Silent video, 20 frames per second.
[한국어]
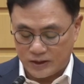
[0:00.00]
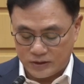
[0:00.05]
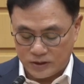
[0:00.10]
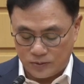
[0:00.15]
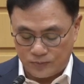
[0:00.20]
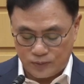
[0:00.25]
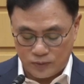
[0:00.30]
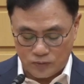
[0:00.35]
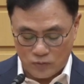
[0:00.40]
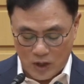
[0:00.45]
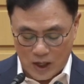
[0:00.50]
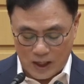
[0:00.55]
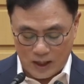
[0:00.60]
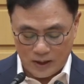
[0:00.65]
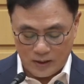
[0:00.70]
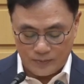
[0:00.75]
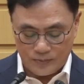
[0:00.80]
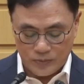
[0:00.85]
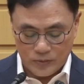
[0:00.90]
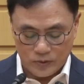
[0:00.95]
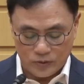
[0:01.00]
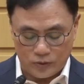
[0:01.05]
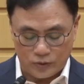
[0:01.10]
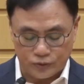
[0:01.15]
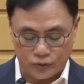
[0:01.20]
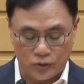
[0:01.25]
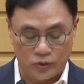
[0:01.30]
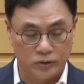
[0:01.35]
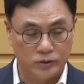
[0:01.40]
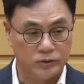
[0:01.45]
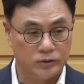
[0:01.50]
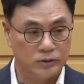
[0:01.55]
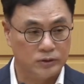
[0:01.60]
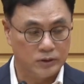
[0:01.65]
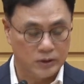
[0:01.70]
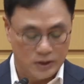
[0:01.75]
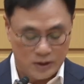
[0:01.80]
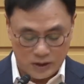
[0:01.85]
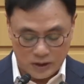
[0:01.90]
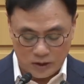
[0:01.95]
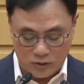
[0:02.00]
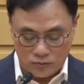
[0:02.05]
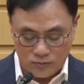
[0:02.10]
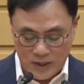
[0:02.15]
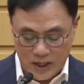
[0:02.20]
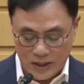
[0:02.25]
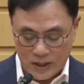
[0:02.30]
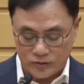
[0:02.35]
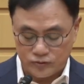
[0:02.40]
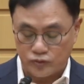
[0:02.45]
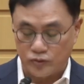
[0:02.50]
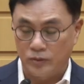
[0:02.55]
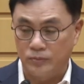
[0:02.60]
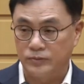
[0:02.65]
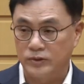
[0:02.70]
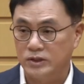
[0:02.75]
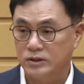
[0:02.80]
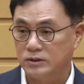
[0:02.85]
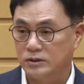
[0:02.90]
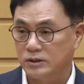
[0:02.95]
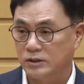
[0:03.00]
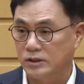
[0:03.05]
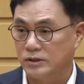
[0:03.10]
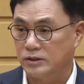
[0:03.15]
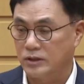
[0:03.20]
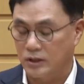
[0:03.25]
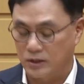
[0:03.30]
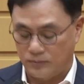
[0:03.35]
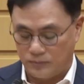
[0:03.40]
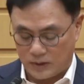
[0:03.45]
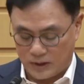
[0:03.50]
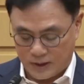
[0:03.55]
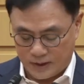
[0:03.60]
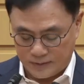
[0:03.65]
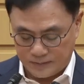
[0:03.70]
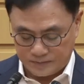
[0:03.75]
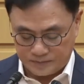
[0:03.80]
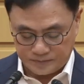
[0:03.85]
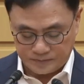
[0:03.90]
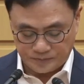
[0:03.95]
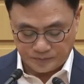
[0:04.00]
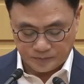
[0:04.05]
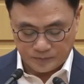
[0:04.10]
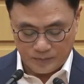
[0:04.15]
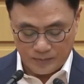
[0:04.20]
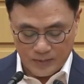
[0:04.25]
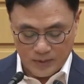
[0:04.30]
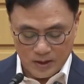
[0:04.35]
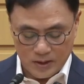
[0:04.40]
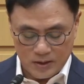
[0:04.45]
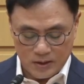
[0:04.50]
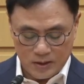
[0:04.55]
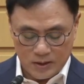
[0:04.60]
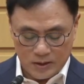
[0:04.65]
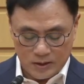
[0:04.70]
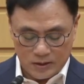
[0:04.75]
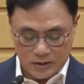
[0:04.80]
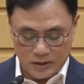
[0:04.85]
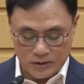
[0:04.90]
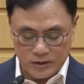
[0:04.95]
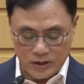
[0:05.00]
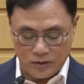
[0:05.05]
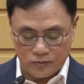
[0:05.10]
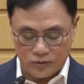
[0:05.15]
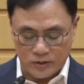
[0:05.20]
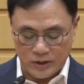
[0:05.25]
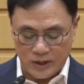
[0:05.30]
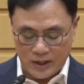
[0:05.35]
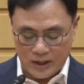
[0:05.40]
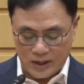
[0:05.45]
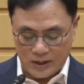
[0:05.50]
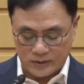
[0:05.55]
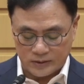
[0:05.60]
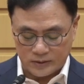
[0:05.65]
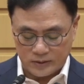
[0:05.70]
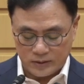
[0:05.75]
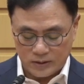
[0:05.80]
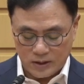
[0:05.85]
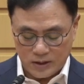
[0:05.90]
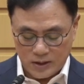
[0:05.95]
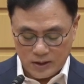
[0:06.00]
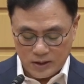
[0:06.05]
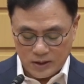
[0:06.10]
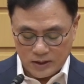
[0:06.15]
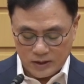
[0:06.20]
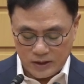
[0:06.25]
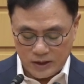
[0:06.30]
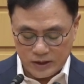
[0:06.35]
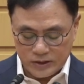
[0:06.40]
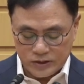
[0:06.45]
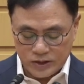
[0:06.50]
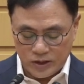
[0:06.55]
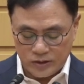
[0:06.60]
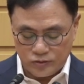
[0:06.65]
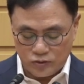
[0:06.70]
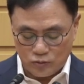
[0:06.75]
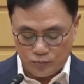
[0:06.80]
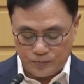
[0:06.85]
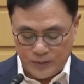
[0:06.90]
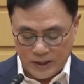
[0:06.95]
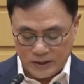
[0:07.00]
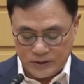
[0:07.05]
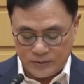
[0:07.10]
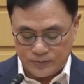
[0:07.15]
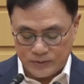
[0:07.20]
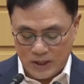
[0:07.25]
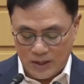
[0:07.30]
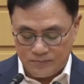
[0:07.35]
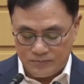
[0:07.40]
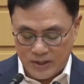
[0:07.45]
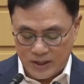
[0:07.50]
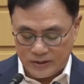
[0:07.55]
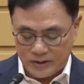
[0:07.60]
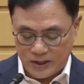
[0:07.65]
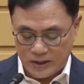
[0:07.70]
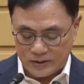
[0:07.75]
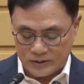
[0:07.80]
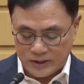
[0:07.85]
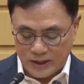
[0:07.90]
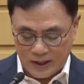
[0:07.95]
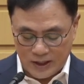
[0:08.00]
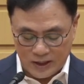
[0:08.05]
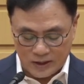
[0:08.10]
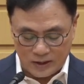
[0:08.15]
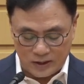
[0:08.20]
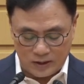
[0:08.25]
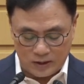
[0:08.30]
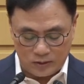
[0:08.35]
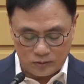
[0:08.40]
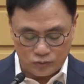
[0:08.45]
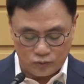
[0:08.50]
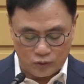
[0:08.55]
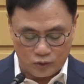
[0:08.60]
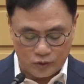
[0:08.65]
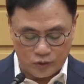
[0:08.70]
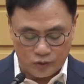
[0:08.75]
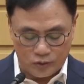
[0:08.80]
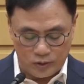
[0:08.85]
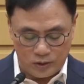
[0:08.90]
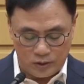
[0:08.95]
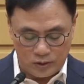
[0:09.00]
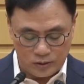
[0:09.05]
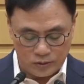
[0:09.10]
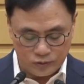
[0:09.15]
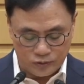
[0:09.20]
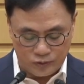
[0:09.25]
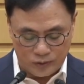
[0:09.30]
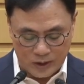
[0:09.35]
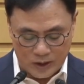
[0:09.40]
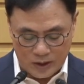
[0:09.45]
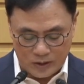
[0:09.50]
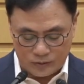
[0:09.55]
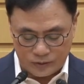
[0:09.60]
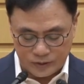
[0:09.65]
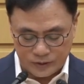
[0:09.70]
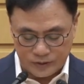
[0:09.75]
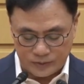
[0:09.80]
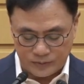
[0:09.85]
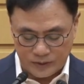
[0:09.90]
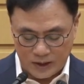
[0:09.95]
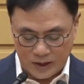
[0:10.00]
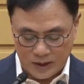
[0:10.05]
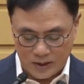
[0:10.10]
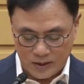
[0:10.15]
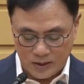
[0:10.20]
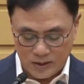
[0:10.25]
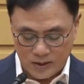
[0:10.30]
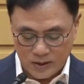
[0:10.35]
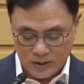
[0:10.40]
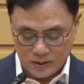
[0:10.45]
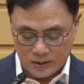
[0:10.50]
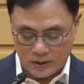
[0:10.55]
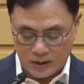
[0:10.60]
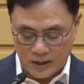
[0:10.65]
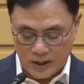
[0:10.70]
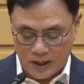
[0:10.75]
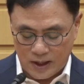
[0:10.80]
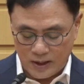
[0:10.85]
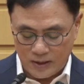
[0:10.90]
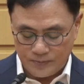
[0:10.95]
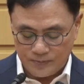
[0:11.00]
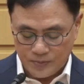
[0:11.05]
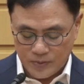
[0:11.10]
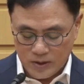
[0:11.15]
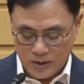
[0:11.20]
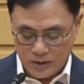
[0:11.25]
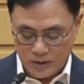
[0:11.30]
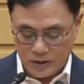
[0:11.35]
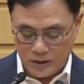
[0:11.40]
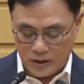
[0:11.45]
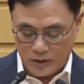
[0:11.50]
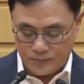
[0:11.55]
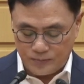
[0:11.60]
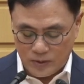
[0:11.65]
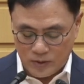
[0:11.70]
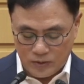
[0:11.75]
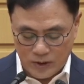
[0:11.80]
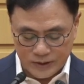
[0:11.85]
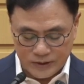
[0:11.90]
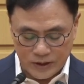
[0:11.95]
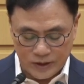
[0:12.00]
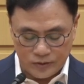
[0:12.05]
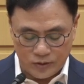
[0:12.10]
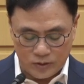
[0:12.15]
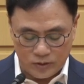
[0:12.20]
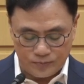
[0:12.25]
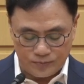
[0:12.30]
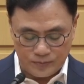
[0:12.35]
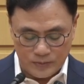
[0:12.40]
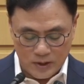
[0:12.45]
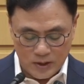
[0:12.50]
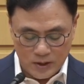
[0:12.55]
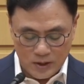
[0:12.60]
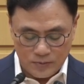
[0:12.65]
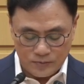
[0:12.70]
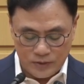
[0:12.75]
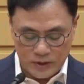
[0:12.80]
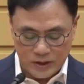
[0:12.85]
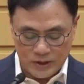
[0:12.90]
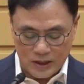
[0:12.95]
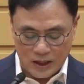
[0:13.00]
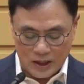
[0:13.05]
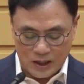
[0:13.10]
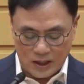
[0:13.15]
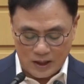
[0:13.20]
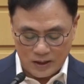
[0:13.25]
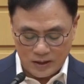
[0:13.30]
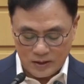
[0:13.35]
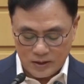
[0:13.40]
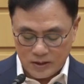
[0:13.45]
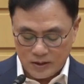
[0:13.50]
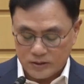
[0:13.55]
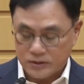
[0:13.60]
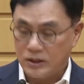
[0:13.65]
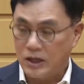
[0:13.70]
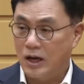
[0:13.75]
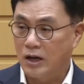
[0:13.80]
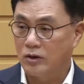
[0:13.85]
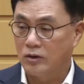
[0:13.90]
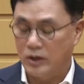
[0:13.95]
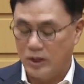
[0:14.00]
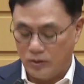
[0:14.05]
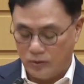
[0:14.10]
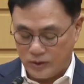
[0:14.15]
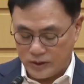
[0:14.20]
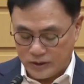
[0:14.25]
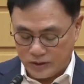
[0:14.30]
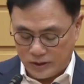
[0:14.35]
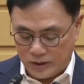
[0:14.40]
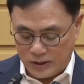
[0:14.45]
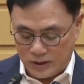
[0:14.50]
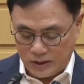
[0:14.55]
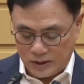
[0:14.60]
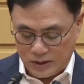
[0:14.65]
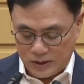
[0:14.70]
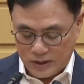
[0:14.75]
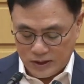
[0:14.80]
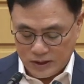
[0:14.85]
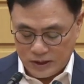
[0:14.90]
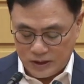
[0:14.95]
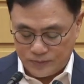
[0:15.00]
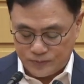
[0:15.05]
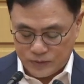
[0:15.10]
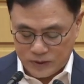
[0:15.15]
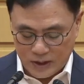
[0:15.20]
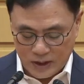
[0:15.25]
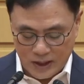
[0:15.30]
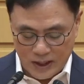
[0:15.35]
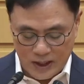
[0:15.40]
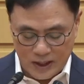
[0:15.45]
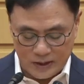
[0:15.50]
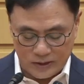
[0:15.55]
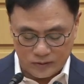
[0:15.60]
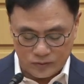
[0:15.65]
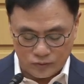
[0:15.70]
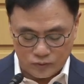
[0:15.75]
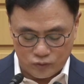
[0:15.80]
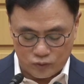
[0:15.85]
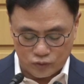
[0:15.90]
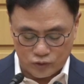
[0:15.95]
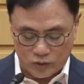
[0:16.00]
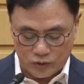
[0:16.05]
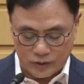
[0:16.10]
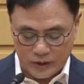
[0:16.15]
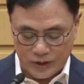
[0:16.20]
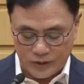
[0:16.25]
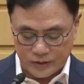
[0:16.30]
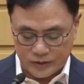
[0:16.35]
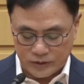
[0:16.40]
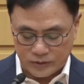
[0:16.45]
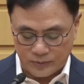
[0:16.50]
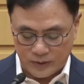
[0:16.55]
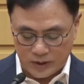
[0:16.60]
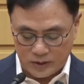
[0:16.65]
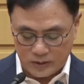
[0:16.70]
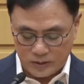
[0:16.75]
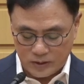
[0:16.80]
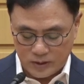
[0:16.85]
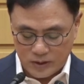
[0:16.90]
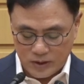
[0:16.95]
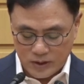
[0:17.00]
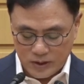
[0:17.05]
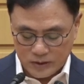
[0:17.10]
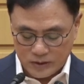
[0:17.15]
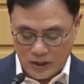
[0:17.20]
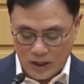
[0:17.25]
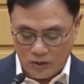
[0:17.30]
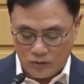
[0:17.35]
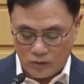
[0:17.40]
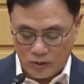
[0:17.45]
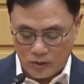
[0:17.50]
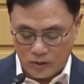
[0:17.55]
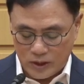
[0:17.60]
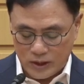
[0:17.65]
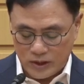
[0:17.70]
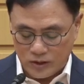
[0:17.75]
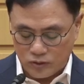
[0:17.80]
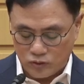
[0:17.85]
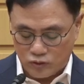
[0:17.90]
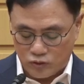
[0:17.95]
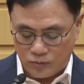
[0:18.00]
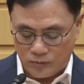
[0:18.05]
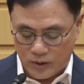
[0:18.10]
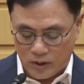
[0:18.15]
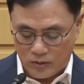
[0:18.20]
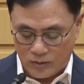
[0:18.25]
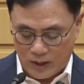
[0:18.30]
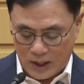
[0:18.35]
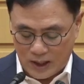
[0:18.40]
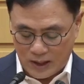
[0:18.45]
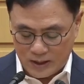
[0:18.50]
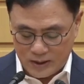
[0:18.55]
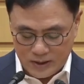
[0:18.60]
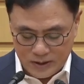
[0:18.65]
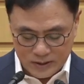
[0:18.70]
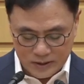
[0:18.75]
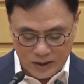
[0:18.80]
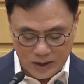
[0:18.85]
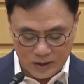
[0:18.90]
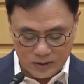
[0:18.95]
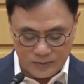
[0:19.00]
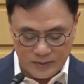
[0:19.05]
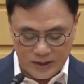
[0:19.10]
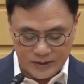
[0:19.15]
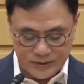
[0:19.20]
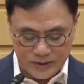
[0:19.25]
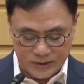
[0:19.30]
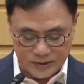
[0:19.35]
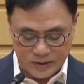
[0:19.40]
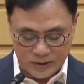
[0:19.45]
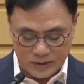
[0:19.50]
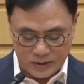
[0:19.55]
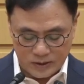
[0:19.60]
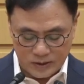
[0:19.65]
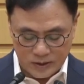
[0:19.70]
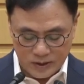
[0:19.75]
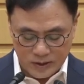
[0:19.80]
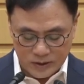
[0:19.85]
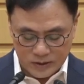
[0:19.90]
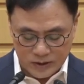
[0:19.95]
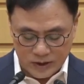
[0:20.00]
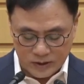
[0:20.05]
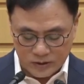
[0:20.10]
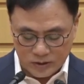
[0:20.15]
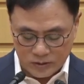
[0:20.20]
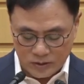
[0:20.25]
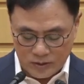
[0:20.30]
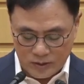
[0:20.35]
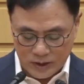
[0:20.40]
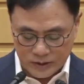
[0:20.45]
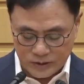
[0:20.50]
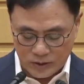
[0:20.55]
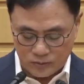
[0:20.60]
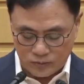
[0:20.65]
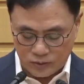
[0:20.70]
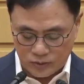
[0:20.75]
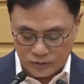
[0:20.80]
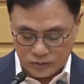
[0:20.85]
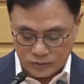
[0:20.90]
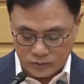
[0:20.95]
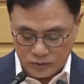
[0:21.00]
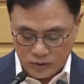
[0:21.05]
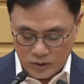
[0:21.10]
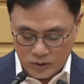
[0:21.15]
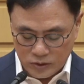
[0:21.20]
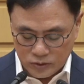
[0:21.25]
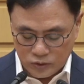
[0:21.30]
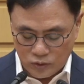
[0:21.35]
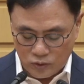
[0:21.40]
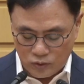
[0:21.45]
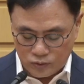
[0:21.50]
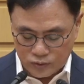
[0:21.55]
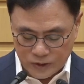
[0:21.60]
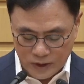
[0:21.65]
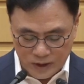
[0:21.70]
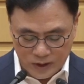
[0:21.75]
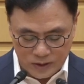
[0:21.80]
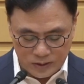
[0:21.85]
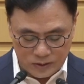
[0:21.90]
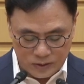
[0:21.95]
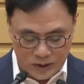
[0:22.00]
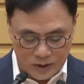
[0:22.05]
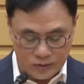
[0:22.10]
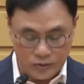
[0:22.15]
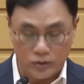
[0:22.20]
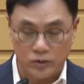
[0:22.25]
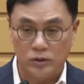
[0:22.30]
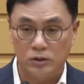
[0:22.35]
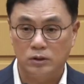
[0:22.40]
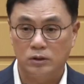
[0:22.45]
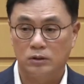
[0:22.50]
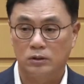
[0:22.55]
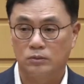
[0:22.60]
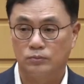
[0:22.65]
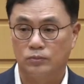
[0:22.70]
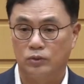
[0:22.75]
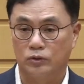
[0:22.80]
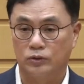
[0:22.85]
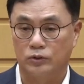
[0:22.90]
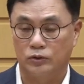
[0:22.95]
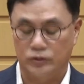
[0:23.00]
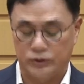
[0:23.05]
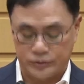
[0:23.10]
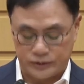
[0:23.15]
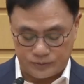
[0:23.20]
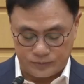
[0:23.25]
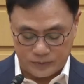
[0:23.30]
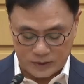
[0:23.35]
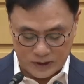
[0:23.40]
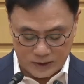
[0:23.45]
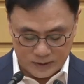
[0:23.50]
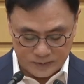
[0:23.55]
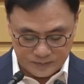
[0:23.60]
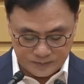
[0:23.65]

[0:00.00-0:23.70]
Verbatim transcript: 슬픔과 고통은 이루 말할 수 없는 실정입니다. 현재 우리나라는 2,613만 대의 차량이 도로를 주행하고 있습니다. 그러나 현행법과 제도는 피해자가 사고의 원인을 입증해야 하는 구조로 되어 있으며 사고 원인 규명과 책임에 있어서 제조사와 정부는 소극적인 태도를 보이고 있습니다.